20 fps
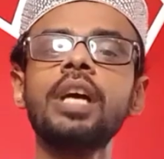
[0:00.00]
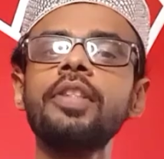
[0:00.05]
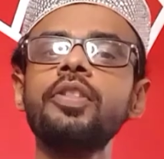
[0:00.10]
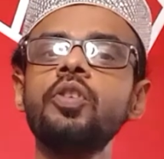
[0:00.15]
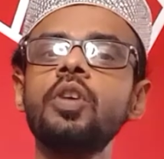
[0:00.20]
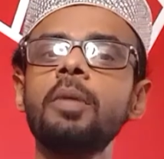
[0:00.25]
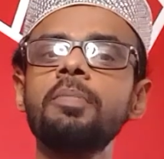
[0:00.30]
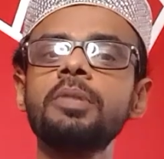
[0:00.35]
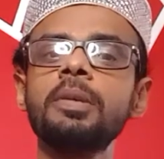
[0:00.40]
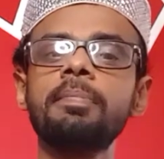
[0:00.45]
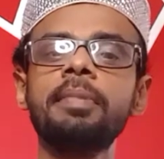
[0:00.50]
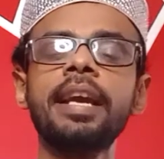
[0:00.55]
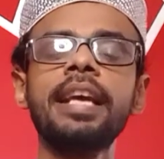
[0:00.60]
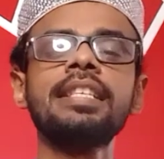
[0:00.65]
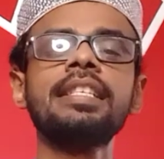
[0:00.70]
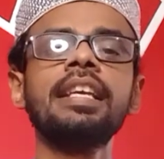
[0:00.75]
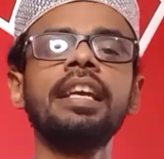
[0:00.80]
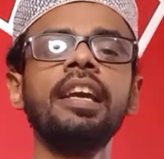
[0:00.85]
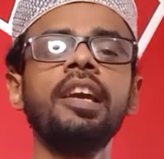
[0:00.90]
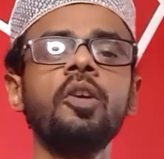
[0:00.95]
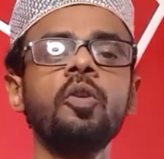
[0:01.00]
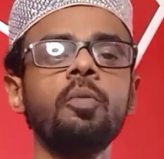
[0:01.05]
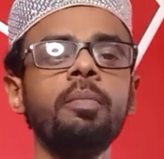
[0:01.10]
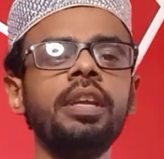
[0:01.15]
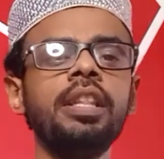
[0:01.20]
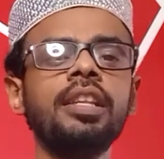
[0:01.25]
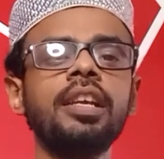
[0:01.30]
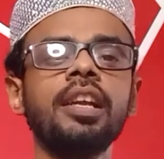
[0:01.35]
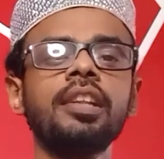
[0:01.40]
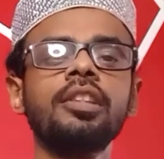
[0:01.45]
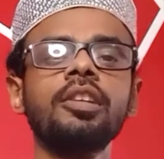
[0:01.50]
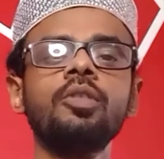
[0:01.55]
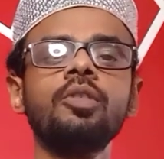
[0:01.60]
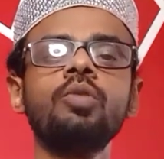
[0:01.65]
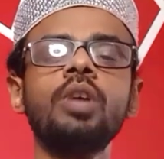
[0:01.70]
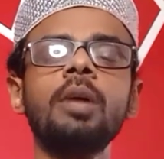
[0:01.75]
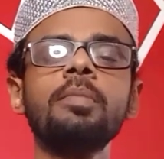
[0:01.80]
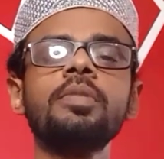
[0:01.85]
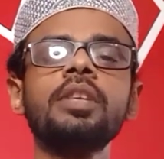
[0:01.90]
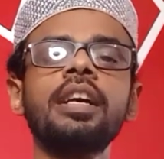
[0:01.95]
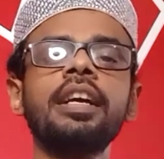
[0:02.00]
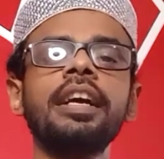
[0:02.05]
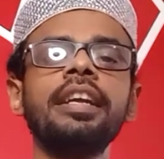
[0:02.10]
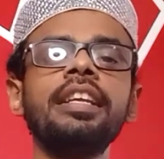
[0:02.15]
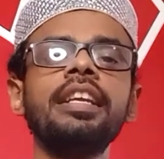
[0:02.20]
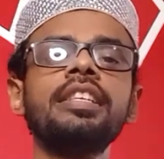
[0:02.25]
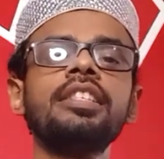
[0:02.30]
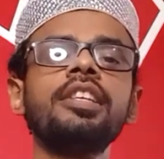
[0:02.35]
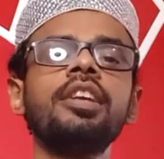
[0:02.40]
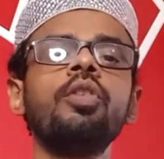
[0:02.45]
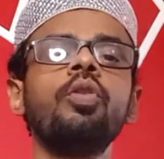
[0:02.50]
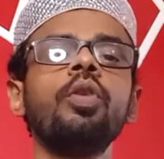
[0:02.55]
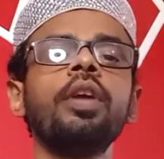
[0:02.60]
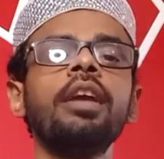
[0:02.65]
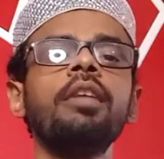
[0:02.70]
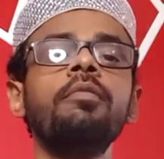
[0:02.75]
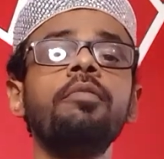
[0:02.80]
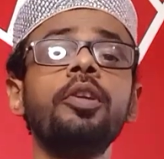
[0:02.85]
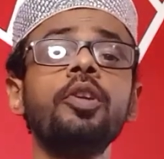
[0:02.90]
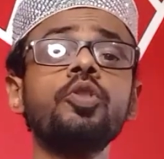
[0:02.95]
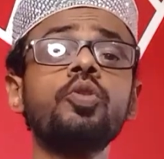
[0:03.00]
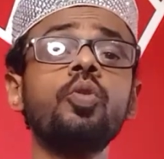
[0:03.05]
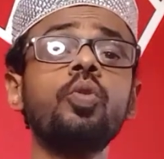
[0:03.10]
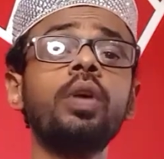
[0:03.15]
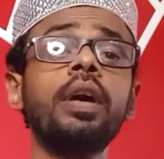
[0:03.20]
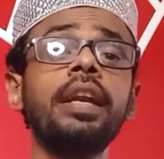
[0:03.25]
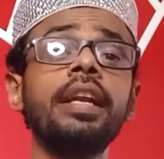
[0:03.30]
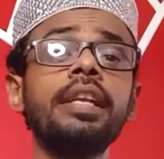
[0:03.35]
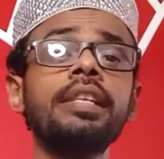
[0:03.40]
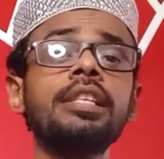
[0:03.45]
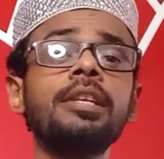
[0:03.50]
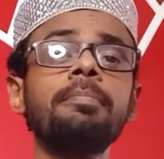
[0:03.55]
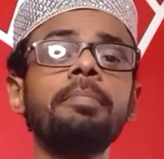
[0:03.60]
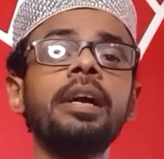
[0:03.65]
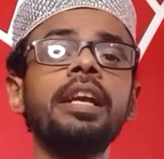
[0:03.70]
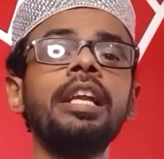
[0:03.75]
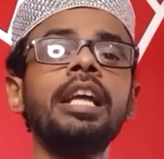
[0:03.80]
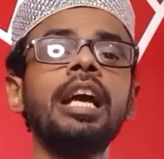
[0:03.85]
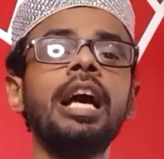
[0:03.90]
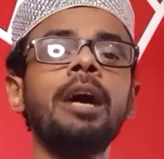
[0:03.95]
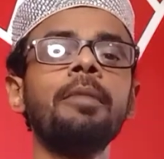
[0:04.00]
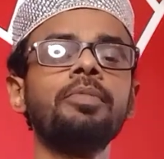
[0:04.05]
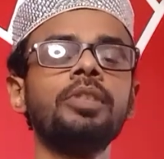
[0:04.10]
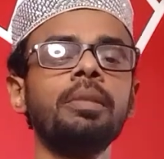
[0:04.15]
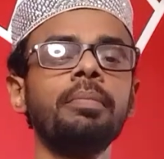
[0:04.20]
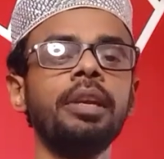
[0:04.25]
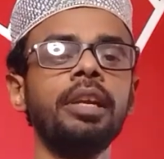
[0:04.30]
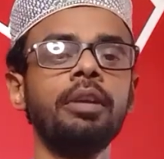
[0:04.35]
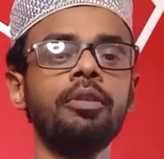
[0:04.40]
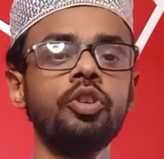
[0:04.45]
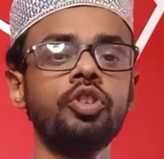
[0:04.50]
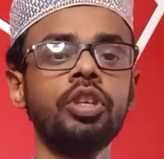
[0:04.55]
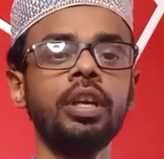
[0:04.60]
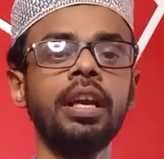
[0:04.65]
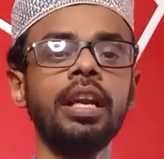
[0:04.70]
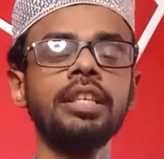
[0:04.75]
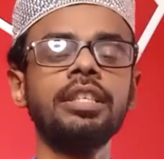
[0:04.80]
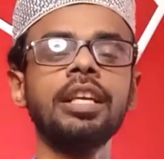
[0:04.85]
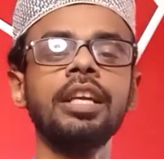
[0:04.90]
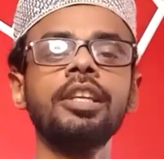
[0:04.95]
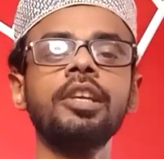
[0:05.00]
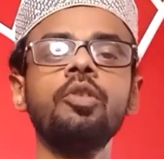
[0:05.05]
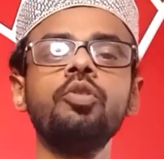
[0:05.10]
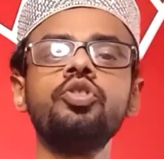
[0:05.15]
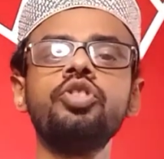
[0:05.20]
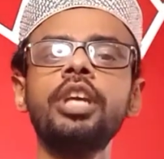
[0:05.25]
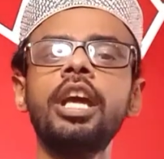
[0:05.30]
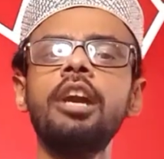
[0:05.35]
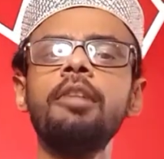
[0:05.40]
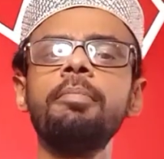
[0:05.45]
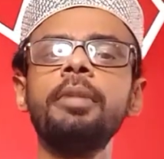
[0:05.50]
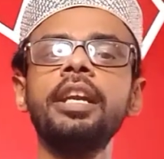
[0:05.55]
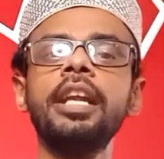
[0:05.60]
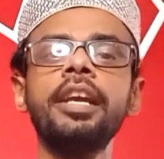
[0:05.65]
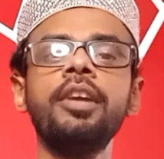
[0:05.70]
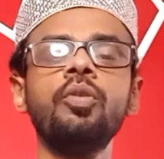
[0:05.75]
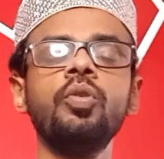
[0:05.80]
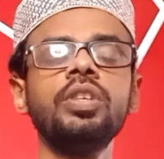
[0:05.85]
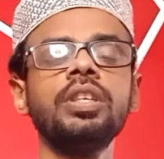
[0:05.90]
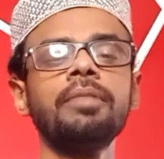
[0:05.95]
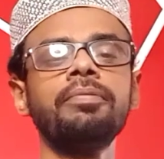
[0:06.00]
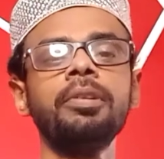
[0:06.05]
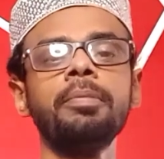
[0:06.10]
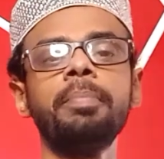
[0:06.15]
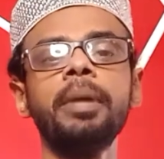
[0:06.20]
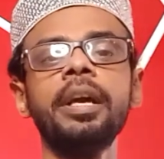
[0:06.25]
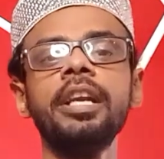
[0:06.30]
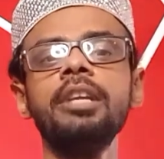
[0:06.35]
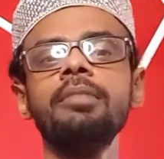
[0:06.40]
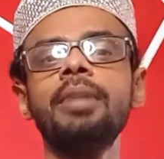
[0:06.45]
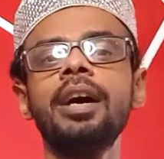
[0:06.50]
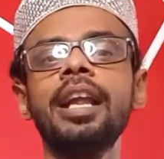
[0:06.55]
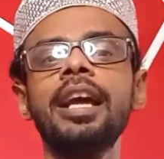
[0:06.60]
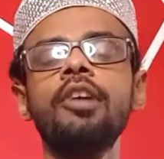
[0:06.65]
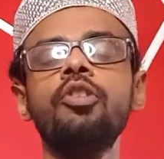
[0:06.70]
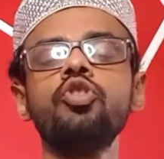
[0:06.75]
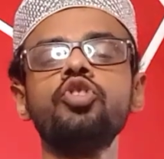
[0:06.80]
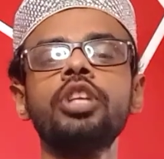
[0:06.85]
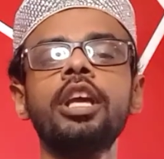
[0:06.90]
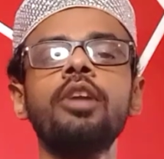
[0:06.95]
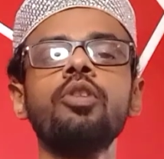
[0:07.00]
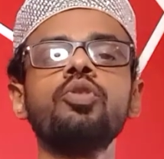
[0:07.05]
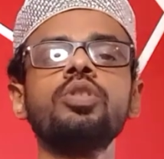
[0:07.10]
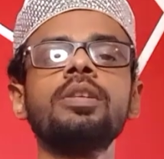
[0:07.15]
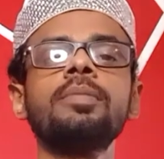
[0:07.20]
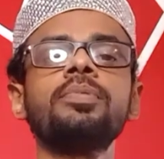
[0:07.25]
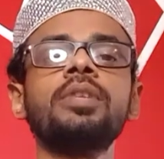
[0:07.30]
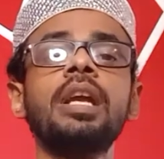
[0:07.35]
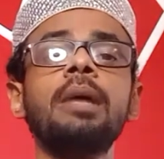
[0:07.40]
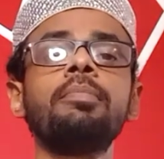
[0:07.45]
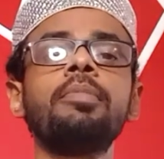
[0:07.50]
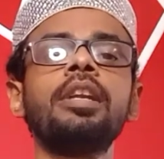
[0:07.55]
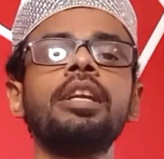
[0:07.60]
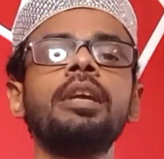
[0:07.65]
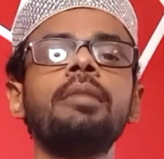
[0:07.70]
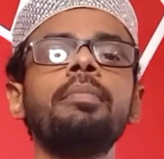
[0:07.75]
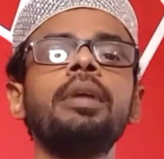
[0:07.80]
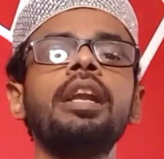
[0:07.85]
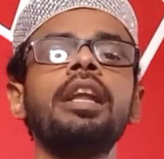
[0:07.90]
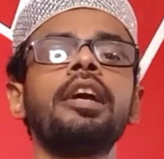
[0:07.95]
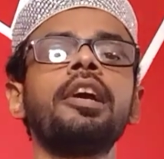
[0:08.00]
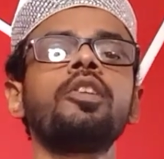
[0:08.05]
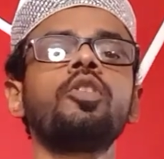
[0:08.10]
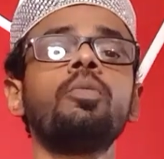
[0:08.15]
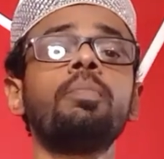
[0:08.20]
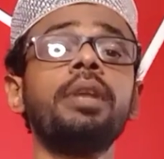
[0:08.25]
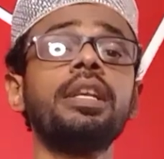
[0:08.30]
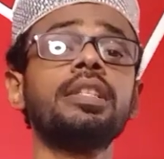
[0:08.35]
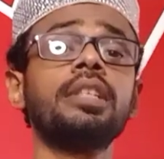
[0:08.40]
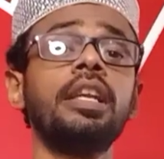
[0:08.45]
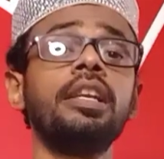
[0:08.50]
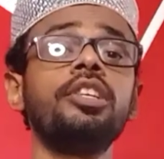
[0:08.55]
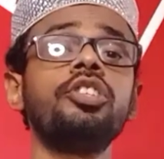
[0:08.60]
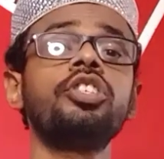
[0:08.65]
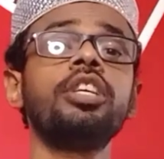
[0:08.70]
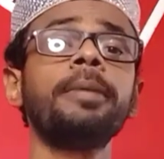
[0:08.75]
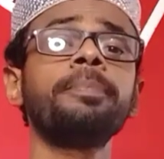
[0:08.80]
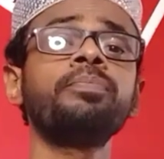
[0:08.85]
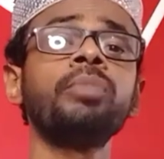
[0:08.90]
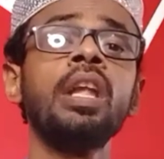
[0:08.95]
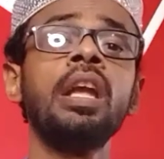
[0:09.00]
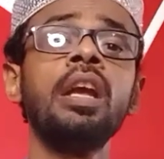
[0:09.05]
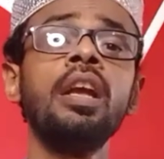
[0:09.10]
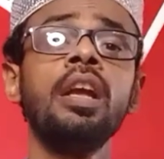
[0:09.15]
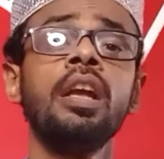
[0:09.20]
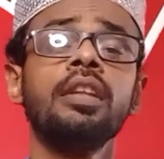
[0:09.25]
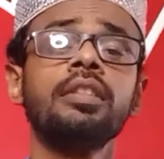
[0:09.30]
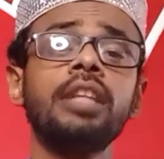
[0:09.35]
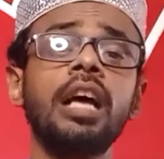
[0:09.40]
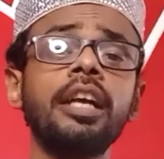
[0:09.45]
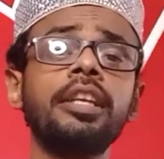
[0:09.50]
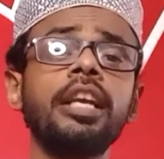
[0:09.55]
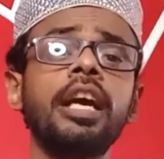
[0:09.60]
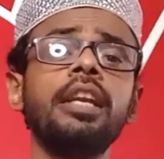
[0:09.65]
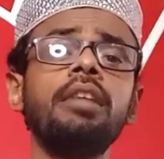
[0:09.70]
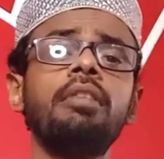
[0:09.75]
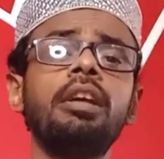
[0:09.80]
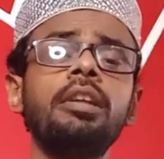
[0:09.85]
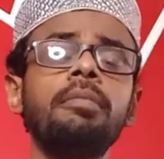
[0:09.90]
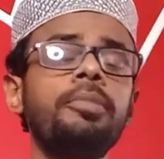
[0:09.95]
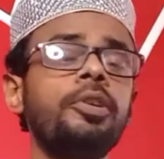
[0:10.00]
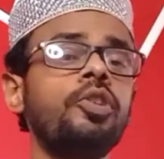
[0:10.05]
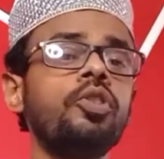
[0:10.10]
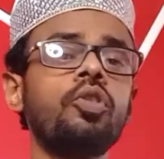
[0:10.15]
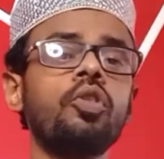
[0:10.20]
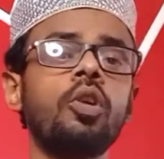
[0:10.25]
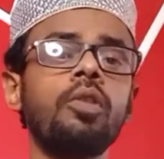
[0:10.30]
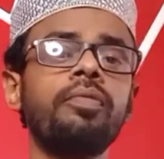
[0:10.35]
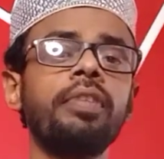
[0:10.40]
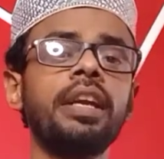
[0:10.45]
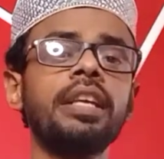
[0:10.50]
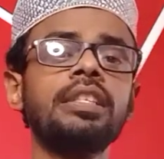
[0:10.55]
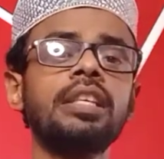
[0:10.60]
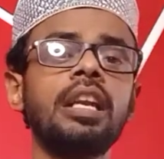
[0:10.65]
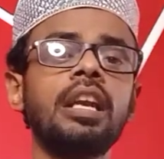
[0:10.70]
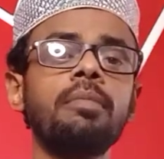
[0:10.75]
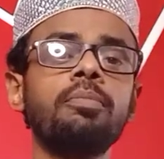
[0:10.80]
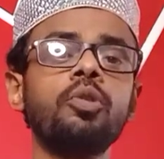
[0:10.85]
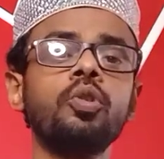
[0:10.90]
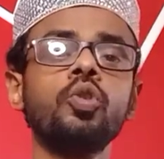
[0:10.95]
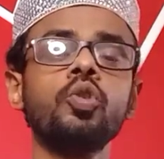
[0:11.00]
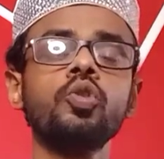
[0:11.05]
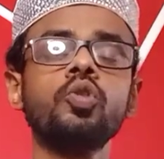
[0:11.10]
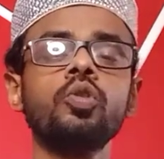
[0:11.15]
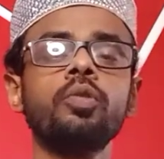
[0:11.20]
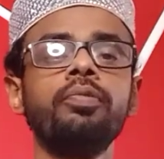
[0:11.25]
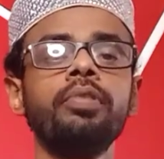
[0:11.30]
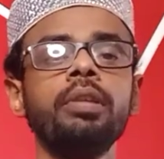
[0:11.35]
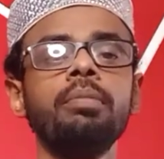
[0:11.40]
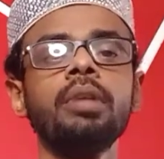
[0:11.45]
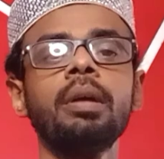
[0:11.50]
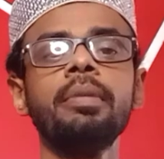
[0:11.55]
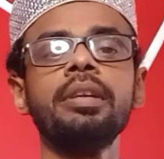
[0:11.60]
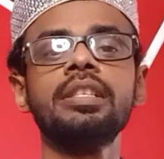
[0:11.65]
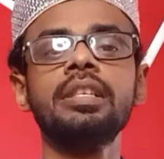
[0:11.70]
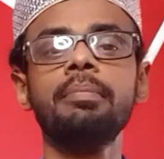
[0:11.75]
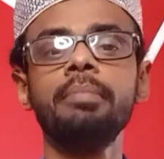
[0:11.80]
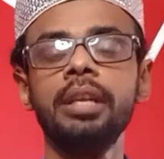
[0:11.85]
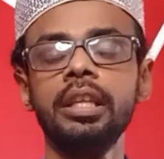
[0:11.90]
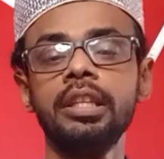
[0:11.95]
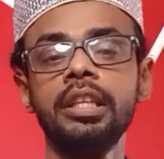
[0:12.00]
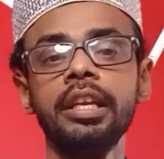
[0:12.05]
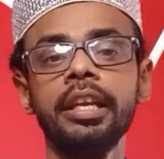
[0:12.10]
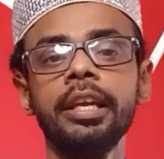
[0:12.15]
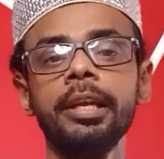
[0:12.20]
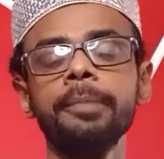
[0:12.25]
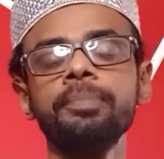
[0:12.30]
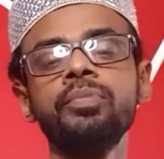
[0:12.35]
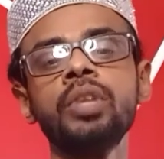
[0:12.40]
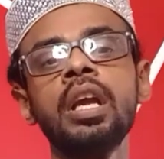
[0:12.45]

साथियों आप सब कैसे हैं उम्मीद करता हूं आप सब खैरियत से होंगे वीडियो शुरू करने से पहले आपसे मैं रिक्वेस्ट करना चाहता हूं चैनल पे नए हो या फिर पहली बार आया हो चैनल को सब्सक्राइब करके बेल आइकन को प्रेस कर लीजिए ताकि आने वाली वीडियो की नोटिफिकेशन आपको दोस्तों फ्री में हमेशा मिलती रहे